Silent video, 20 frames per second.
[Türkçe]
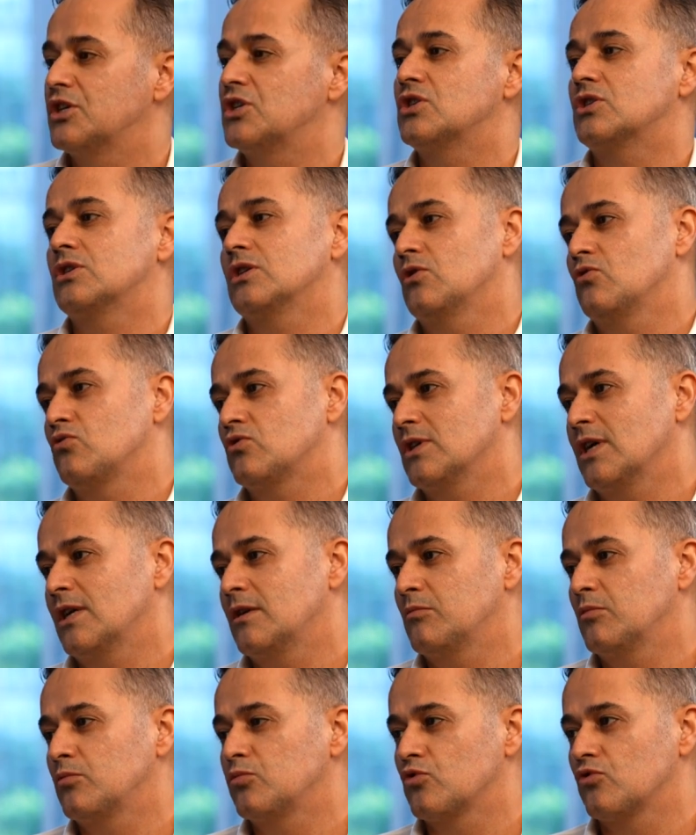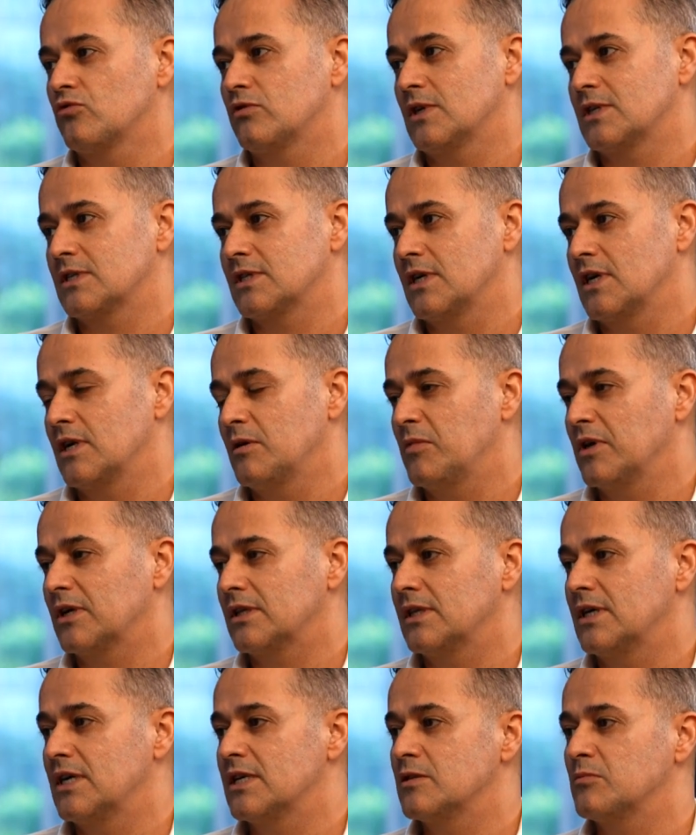kişiye özel burun
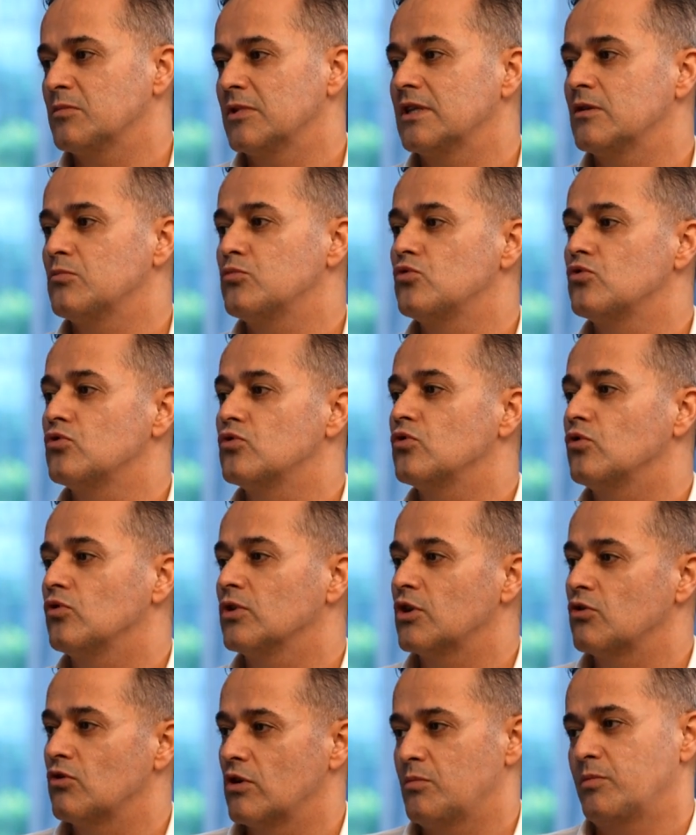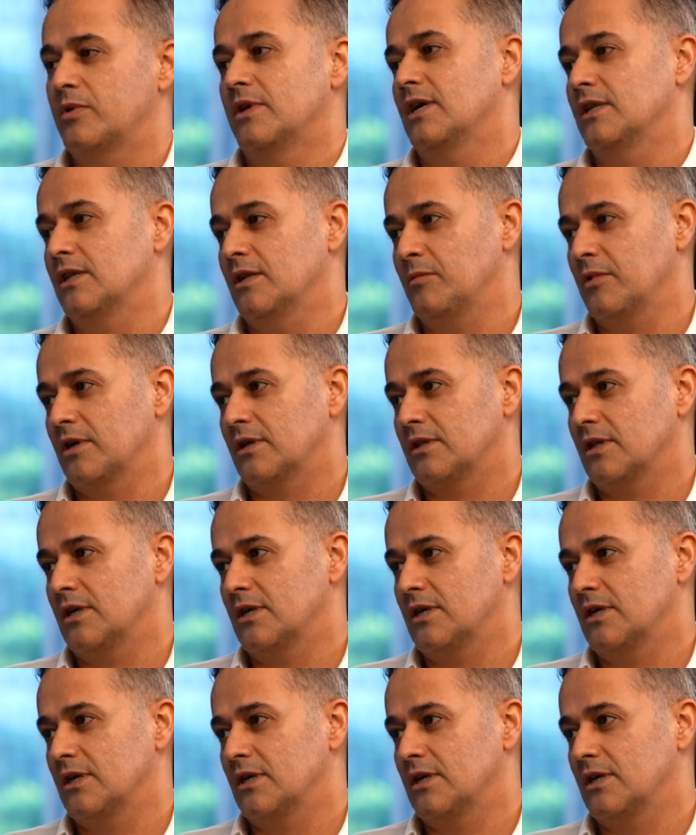tasarlamak lazım ya da burnu ona göre planlamak